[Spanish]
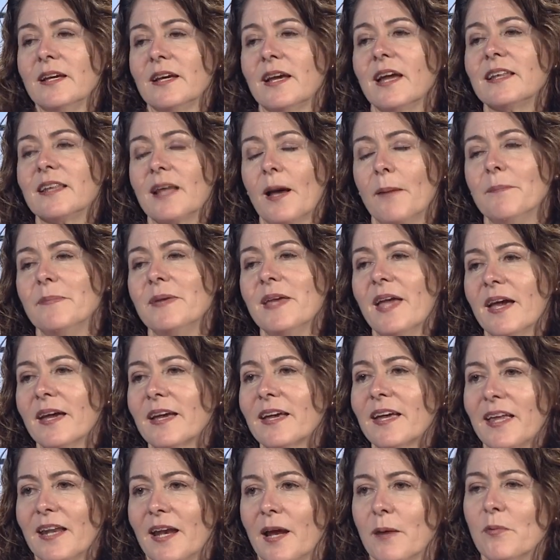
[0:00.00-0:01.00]
que también
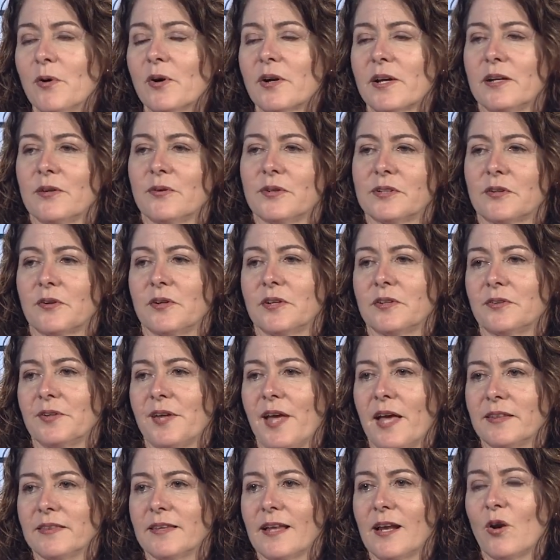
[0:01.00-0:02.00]
queremos que nuestros
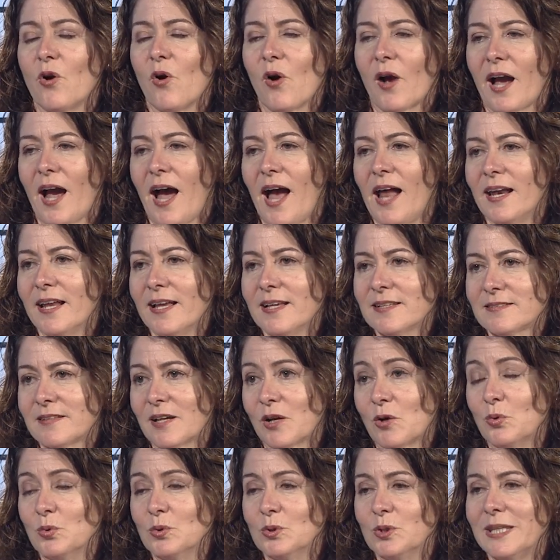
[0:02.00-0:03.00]
estudiantes locales
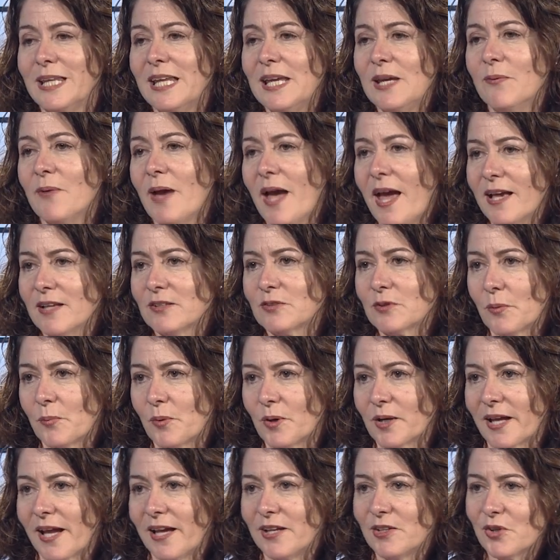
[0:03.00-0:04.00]
se cultive eso,
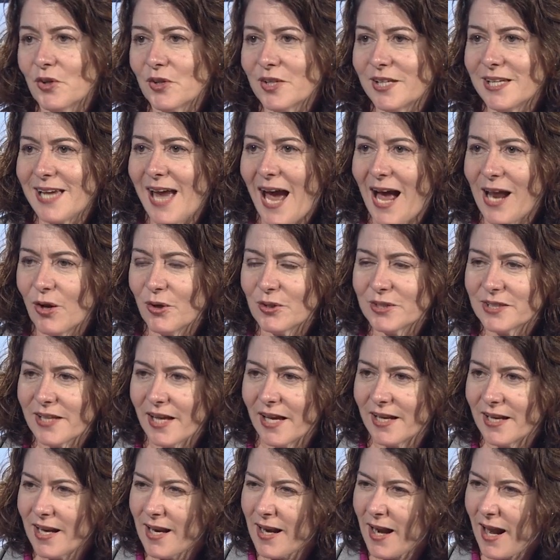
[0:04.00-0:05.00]
porque ellos ya lo
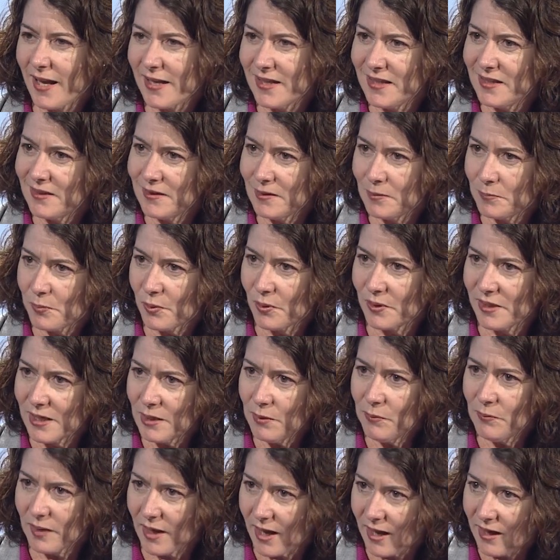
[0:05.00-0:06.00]
tienen ahí
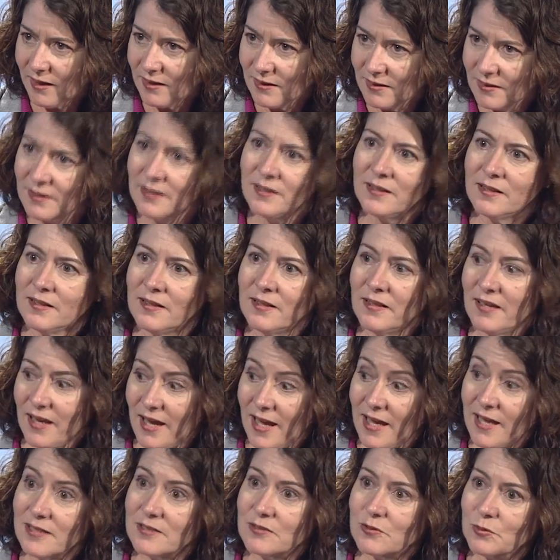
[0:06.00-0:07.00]
disponible
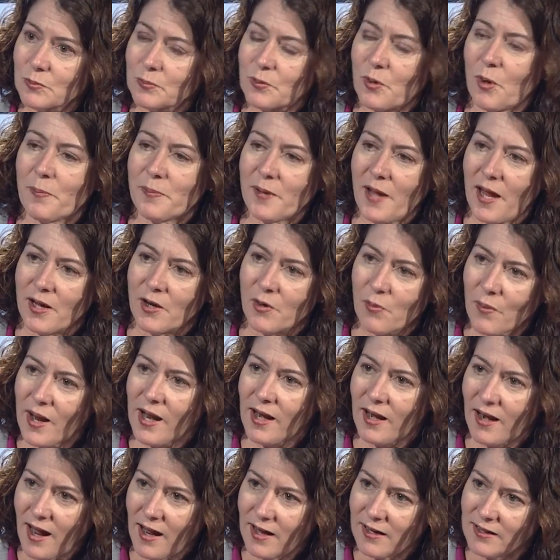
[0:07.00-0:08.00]
en su propia
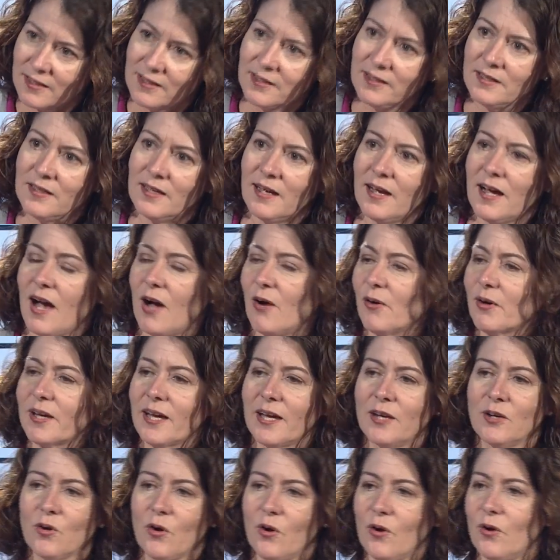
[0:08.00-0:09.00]
escuela,
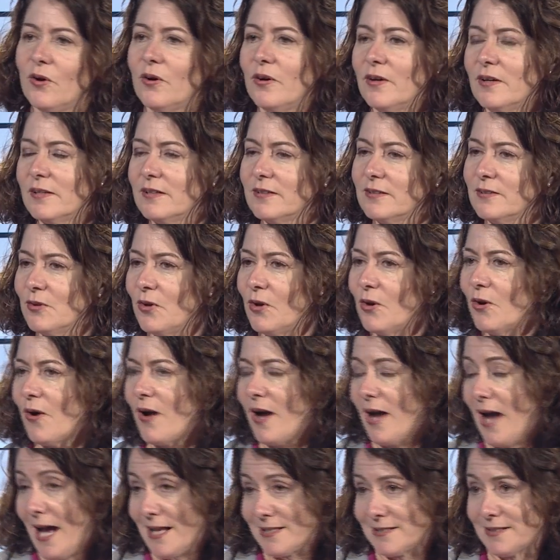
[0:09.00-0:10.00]
aunque no, no
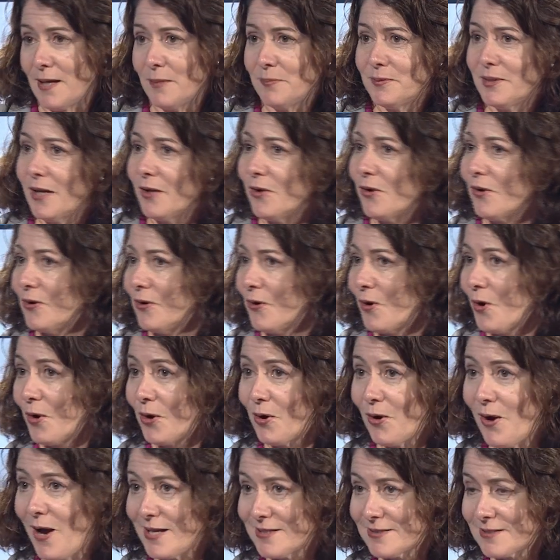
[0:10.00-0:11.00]
los acepten o
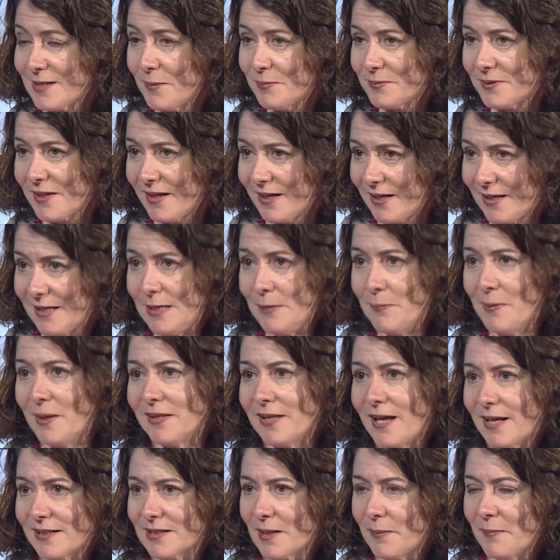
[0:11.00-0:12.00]
no los acepten
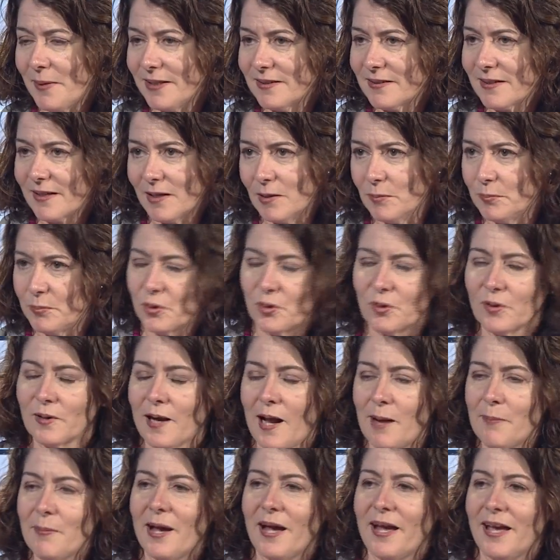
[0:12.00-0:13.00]
inmediatamente en el
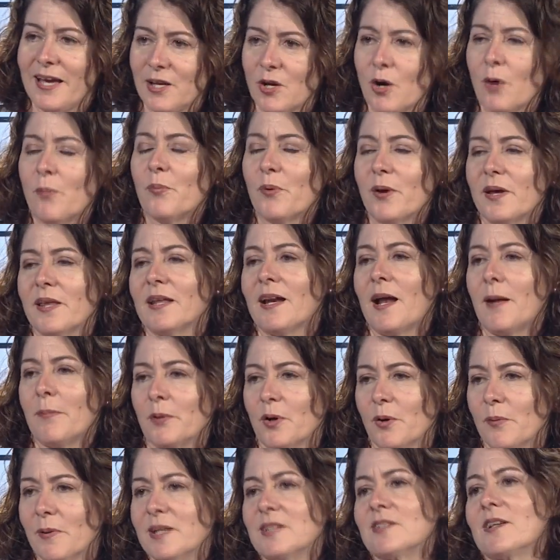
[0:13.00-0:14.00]
programa, ellos pueden
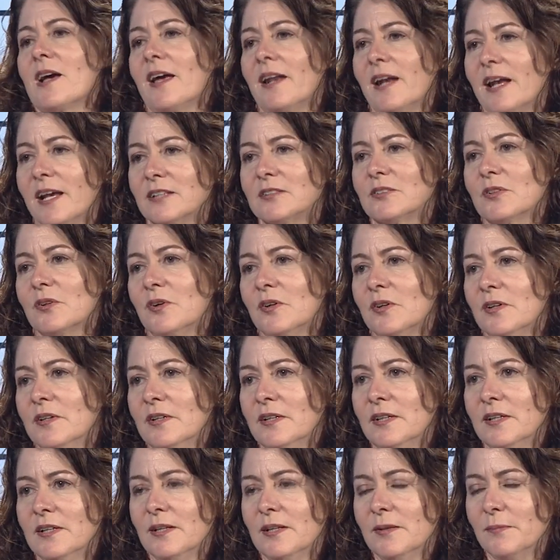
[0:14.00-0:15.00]
aprovechar eso
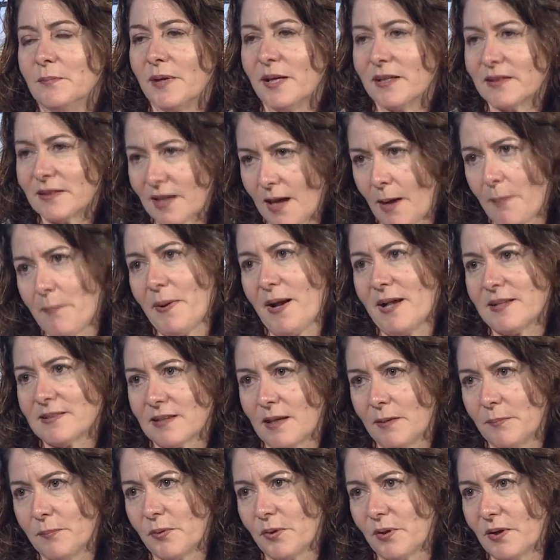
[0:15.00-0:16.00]
mientras
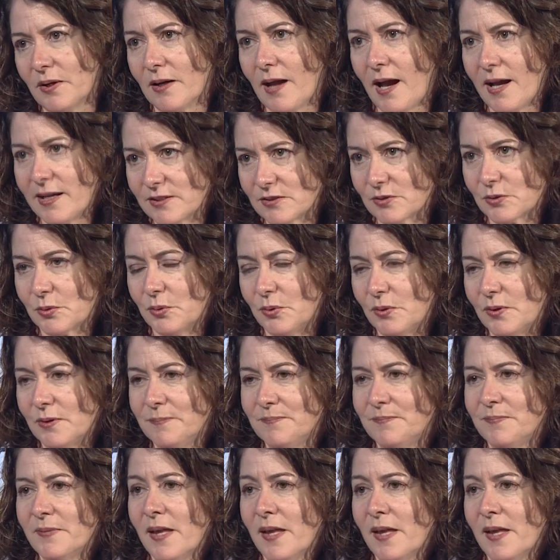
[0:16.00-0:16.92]
pasan por high school.